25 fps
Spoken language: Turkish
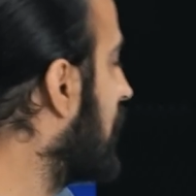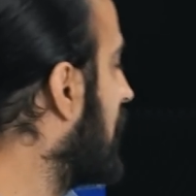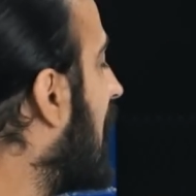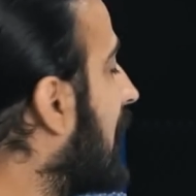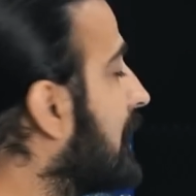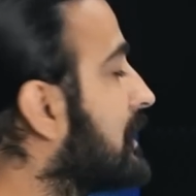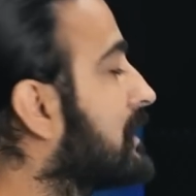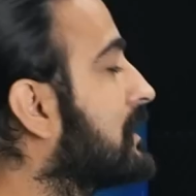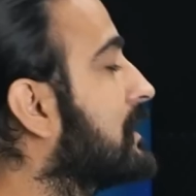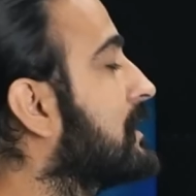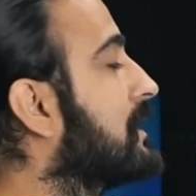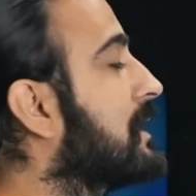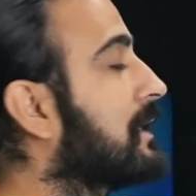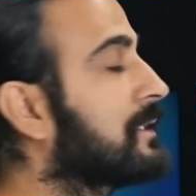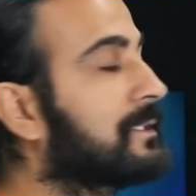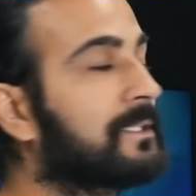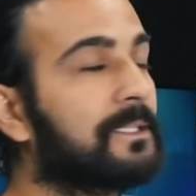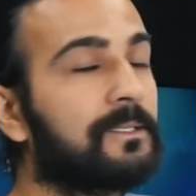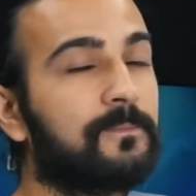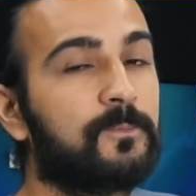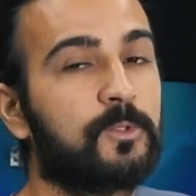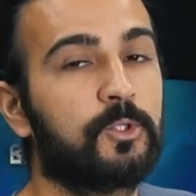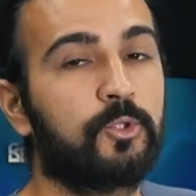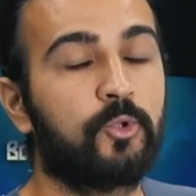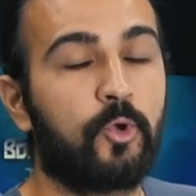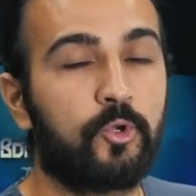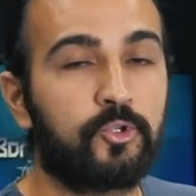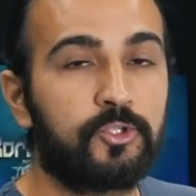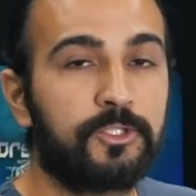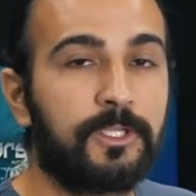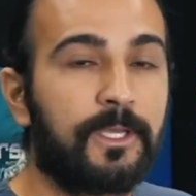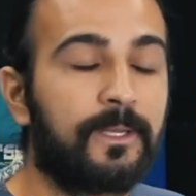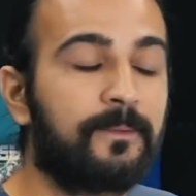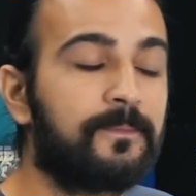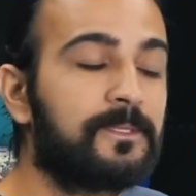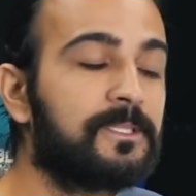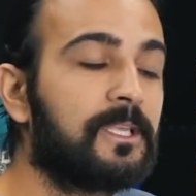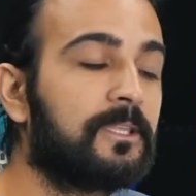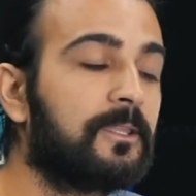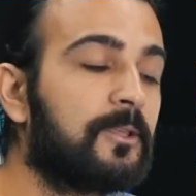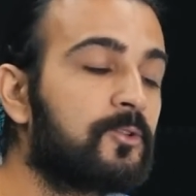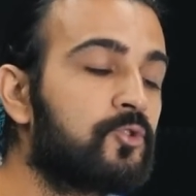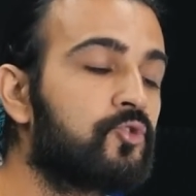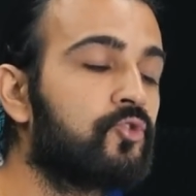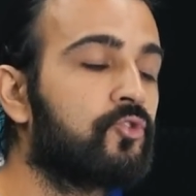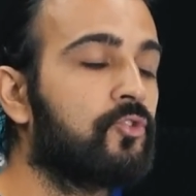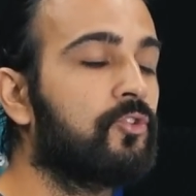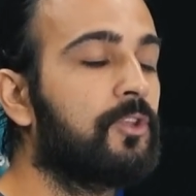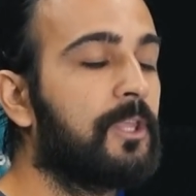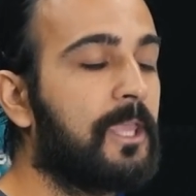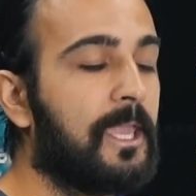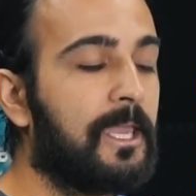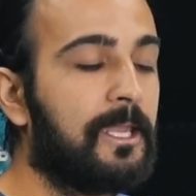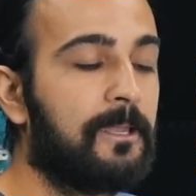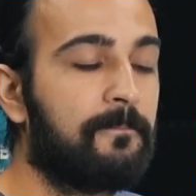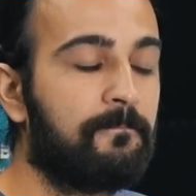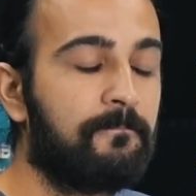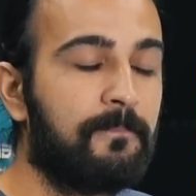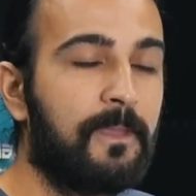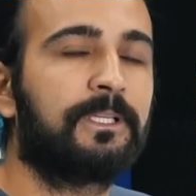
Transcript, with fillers: Altın yatırımcı dostlarımıza da şunu diyelim.